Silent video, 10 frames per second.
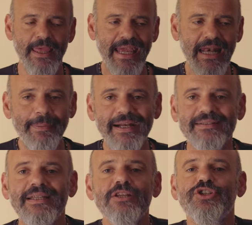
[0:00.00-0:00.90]
È la
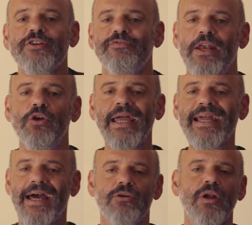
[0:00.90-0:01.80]
parte del cervello che
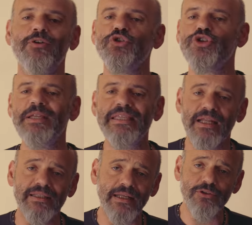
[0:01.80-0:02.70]
calcola velocemente
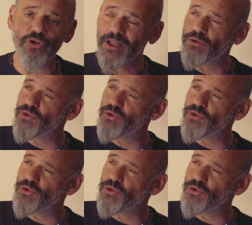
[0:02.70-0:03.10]
la traiettoria di un